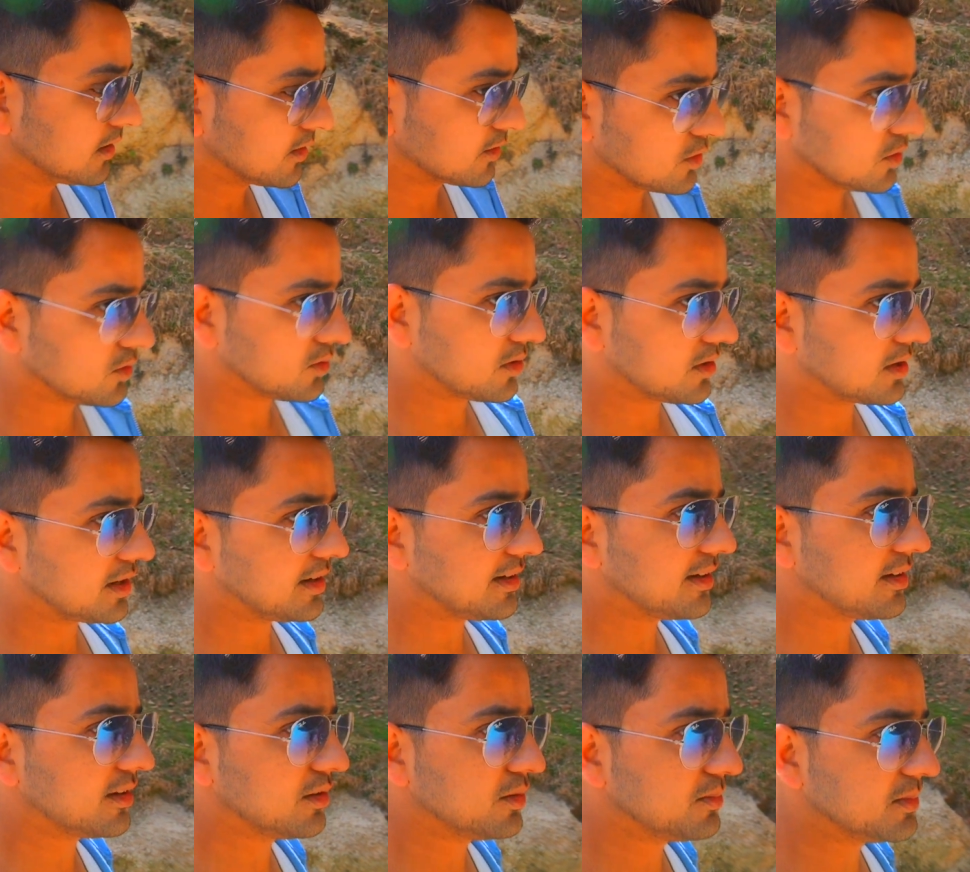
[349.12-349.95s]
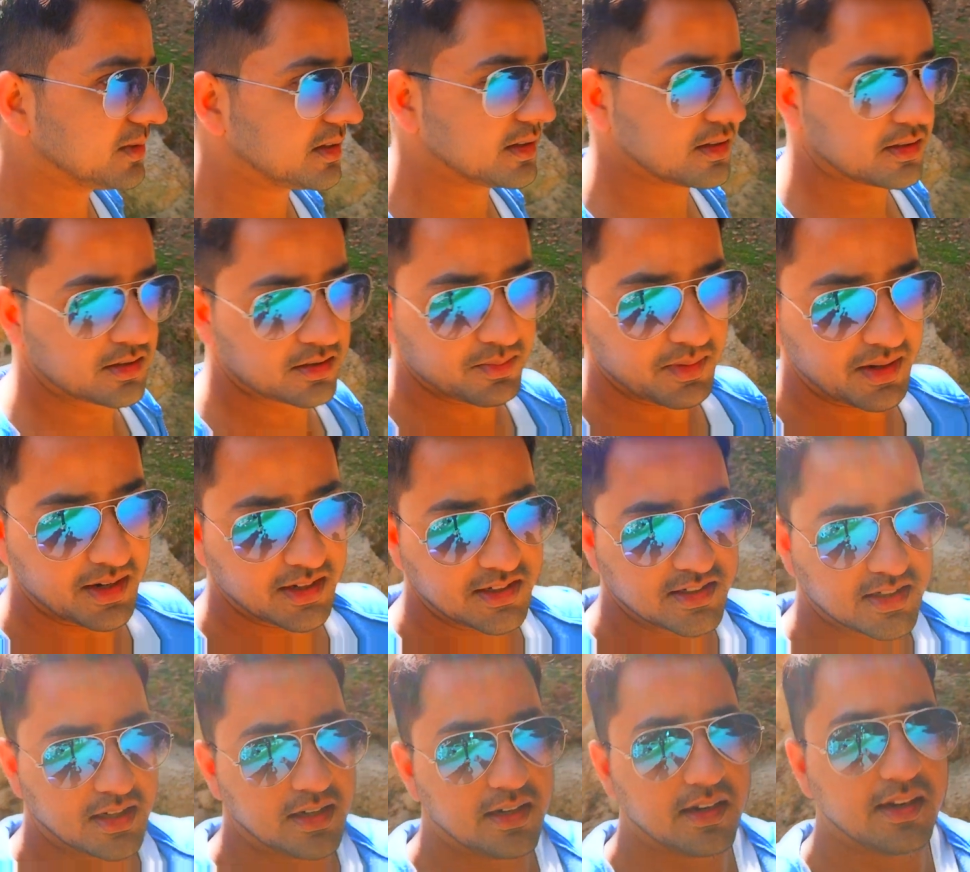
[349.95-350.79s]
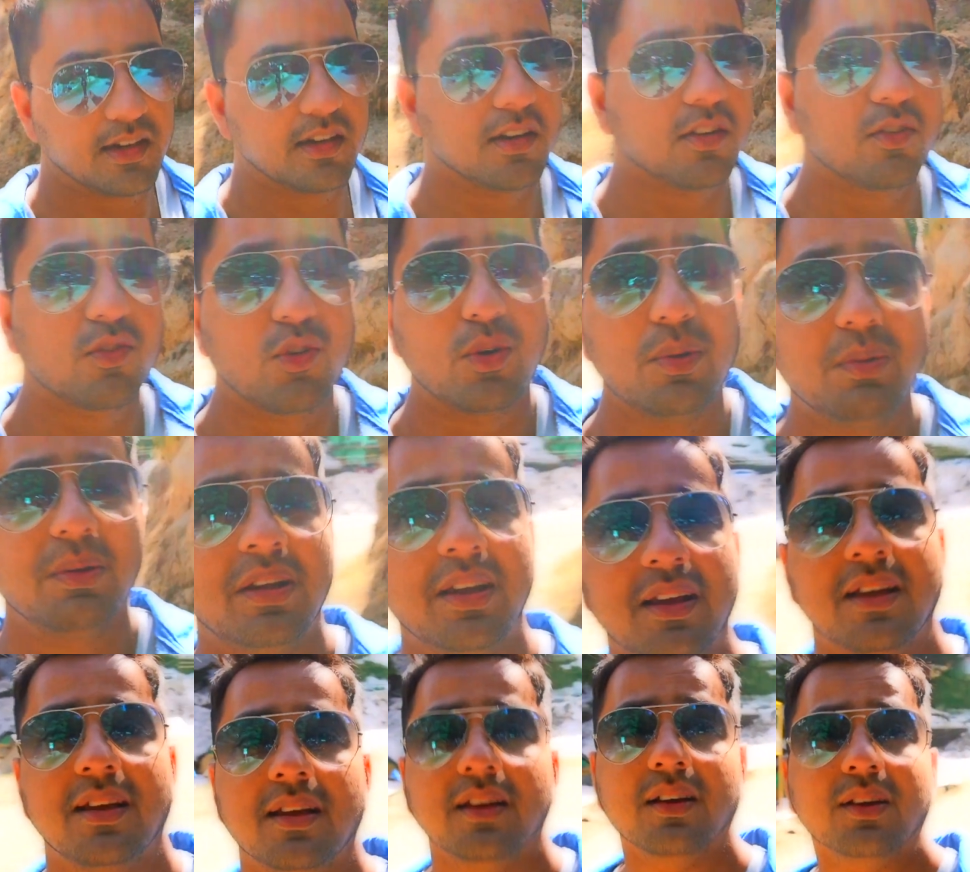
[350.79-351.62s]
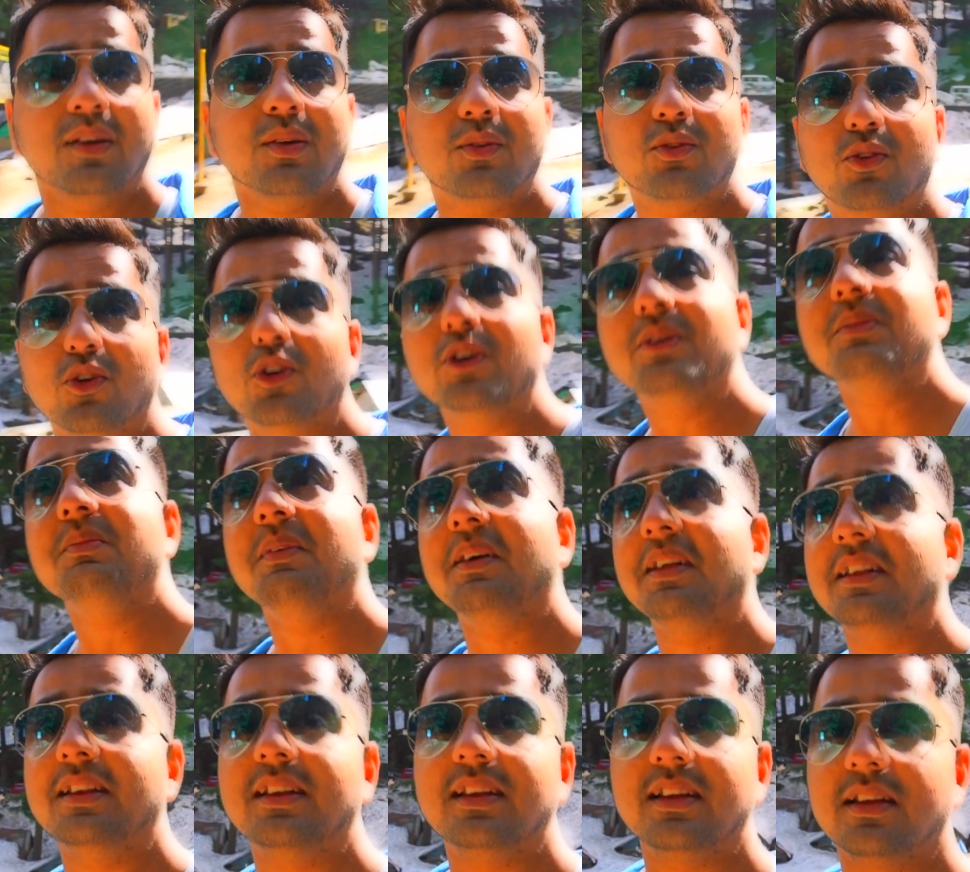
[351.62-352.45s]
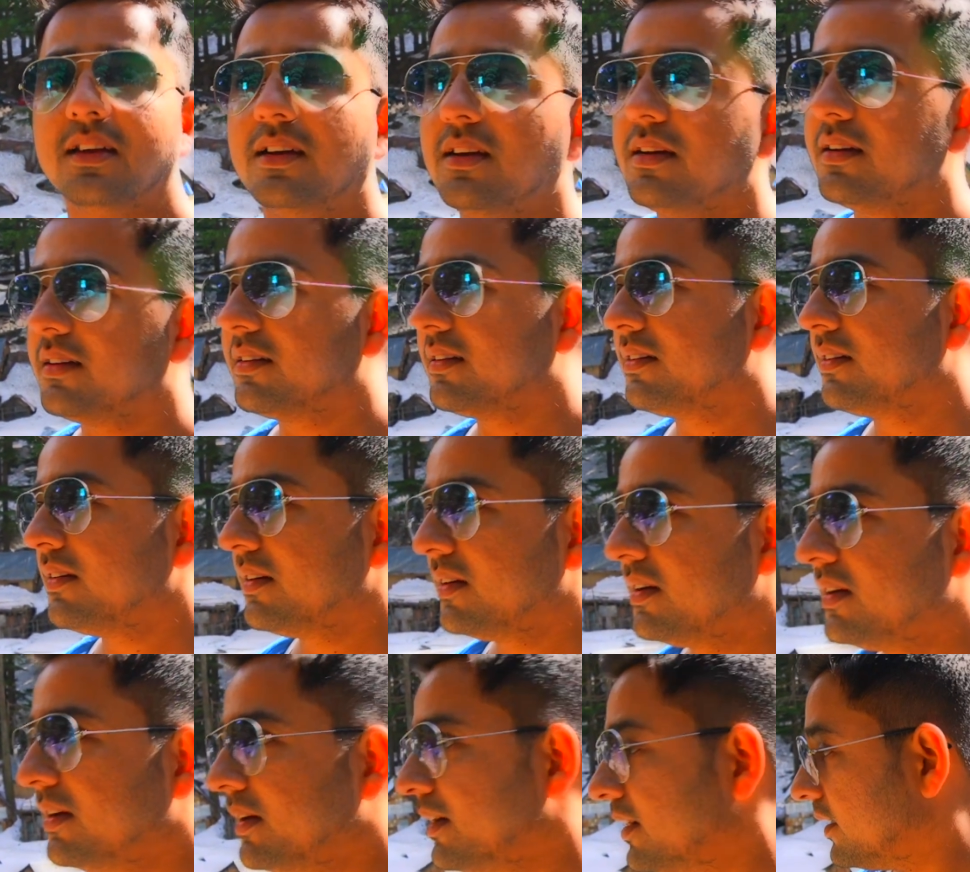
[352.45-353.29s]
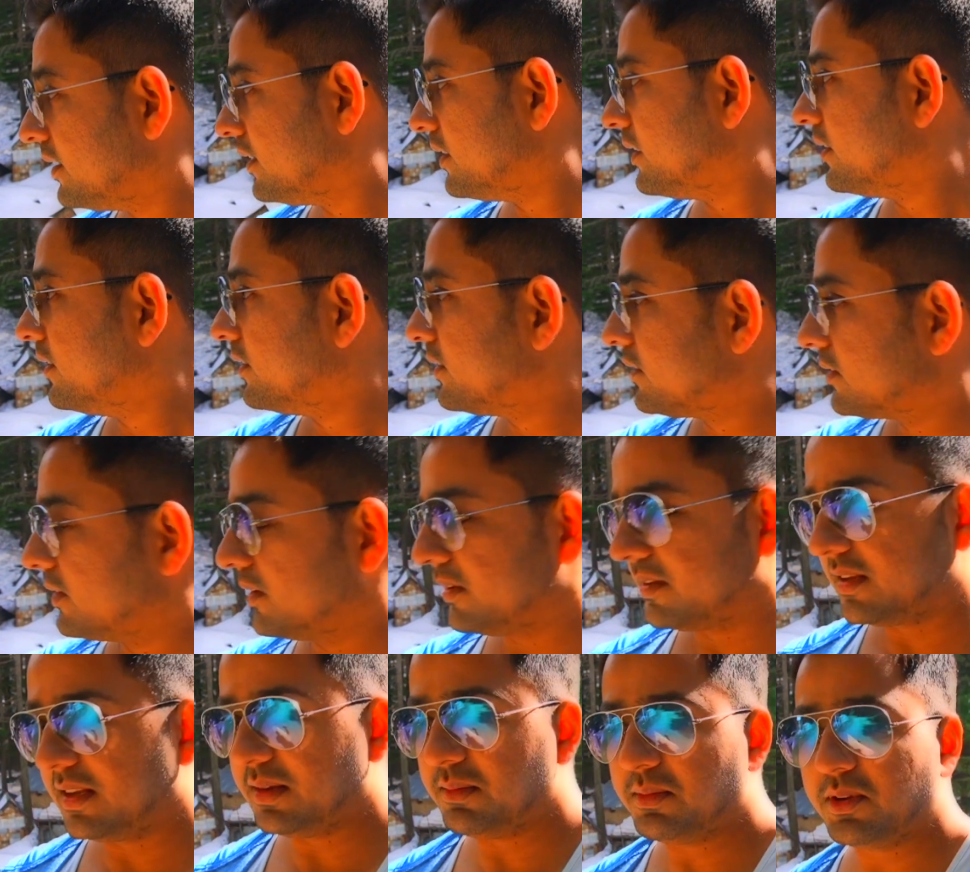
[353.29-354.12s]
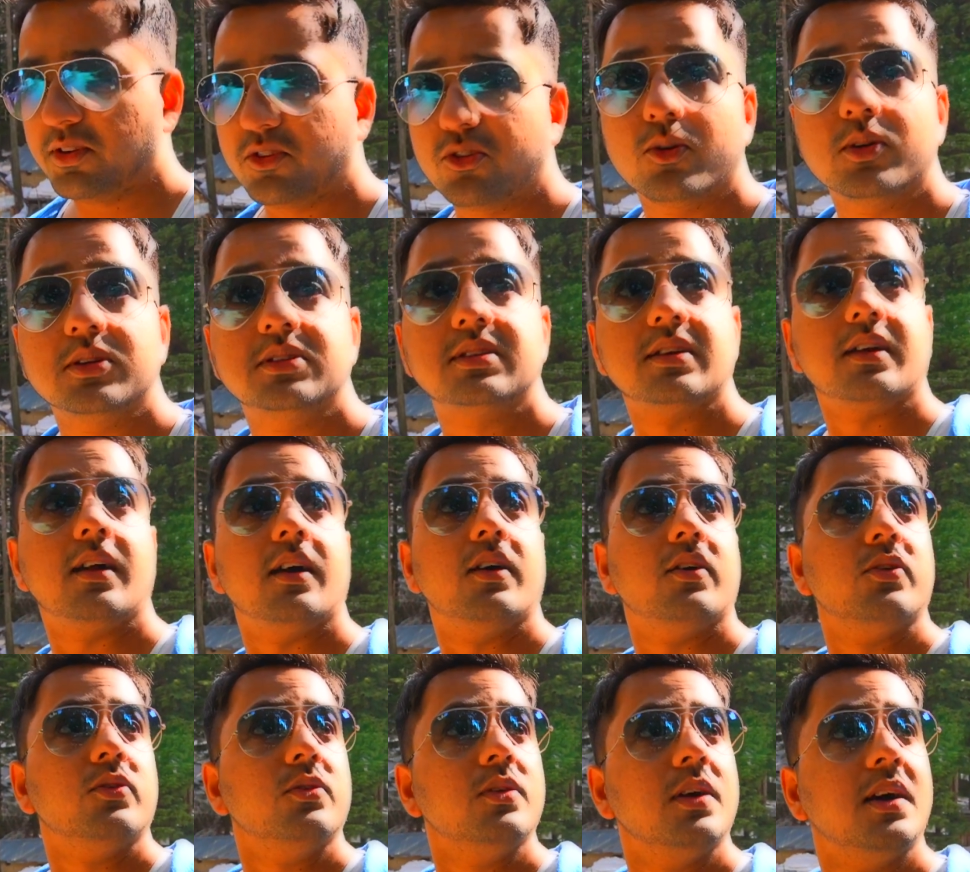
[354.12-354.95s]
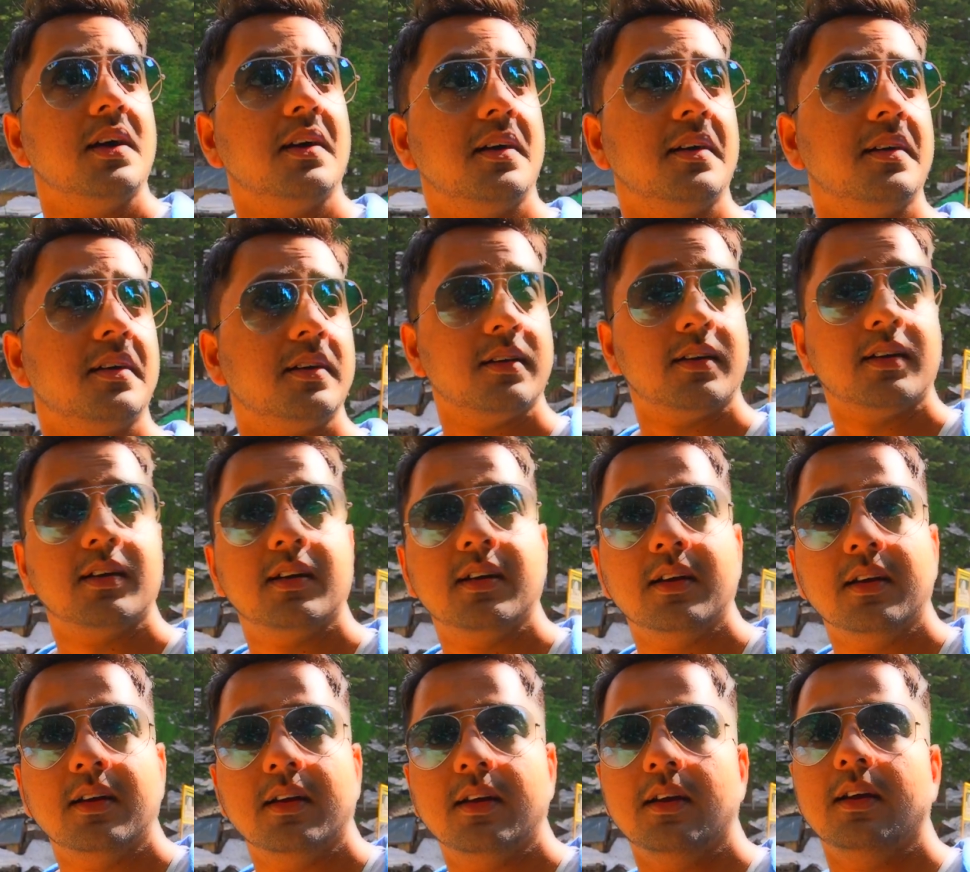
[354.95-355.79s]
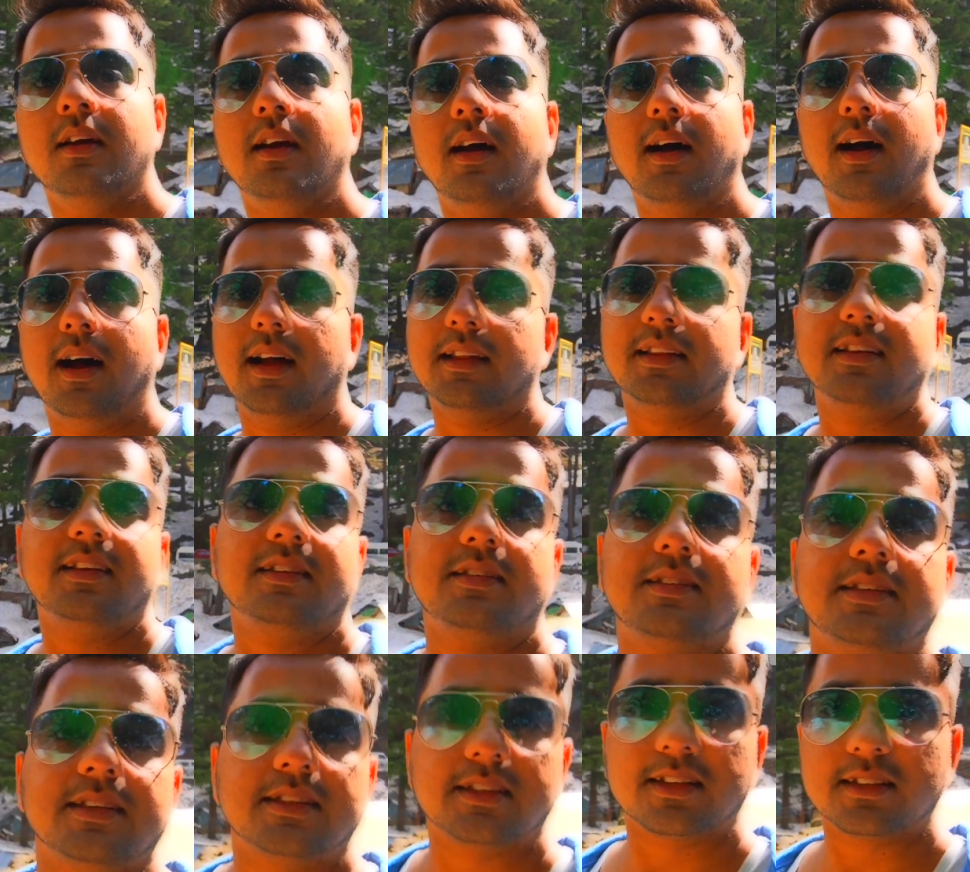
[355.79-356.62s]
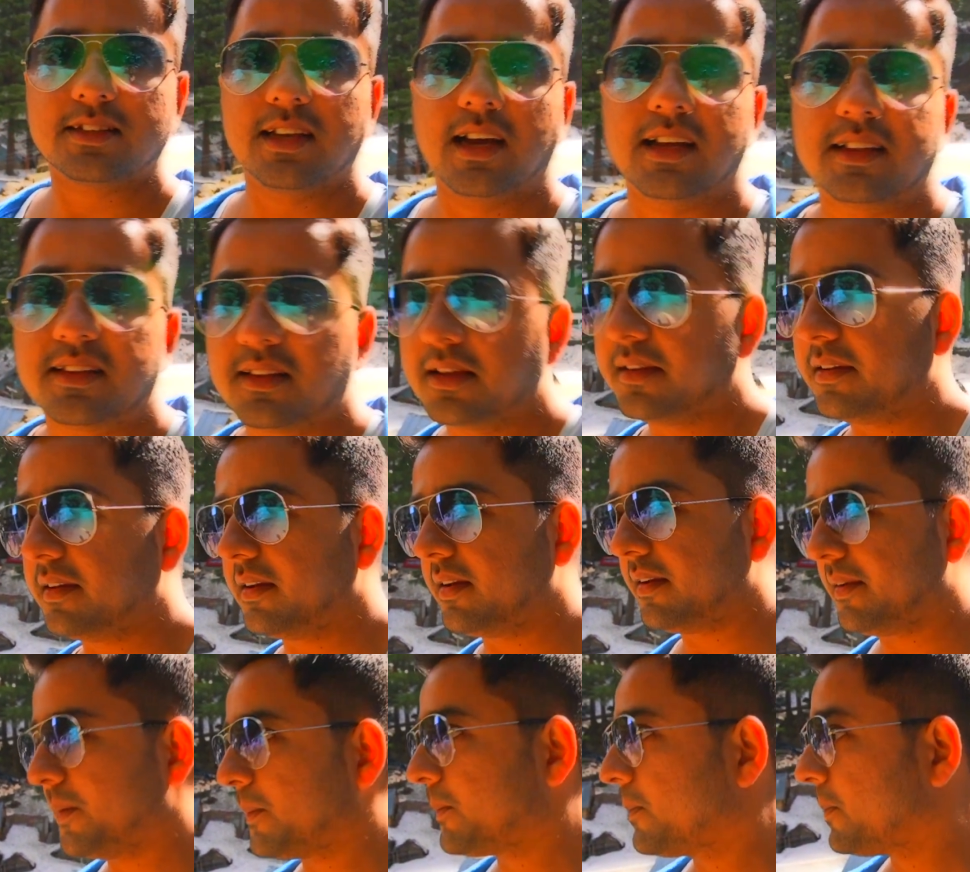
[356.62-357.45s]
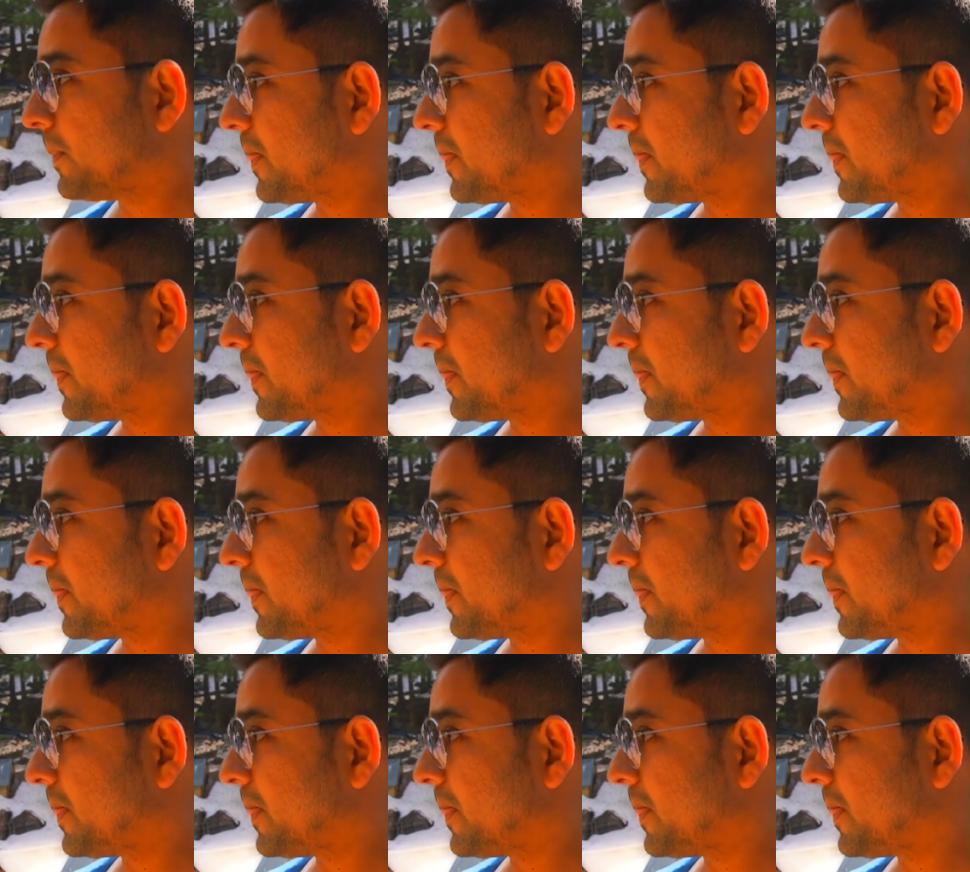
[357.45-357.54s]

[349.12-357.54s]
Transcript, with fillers: तो थ्री किलोमीटर्स मेरा चलने का कोई कोई मन नहीं है तो इसलिए मैं सोच रहा हूँ आधे रास्ते तक जाते हैं